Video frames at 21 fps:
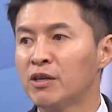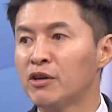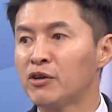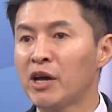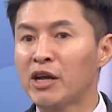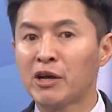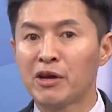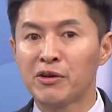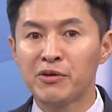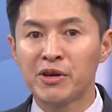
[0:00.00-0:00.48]
也
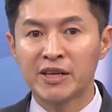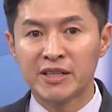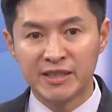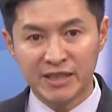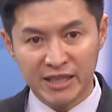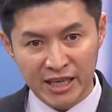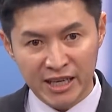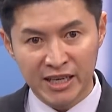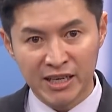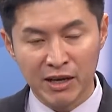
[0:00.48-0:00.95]
越来越
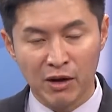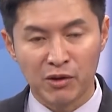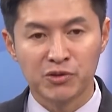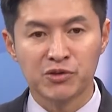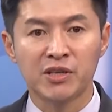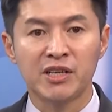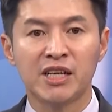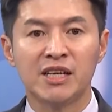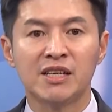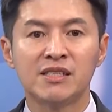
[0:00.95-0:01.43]
低好，
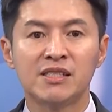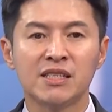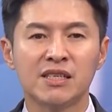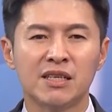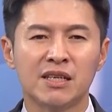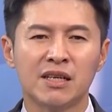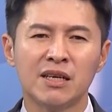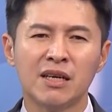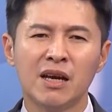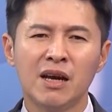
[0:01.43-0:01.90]
就林静
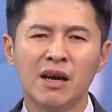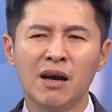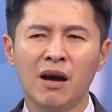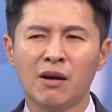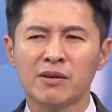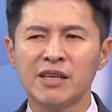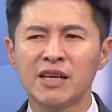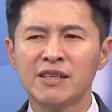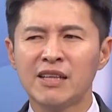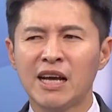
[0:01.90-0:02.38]
怡
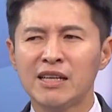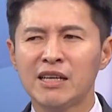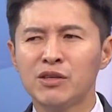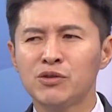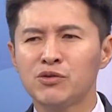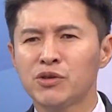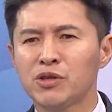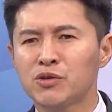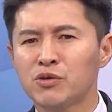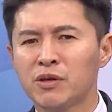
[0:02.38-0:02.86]
好像大家
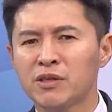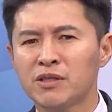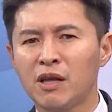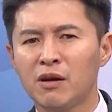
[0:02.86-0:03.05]
觉得说，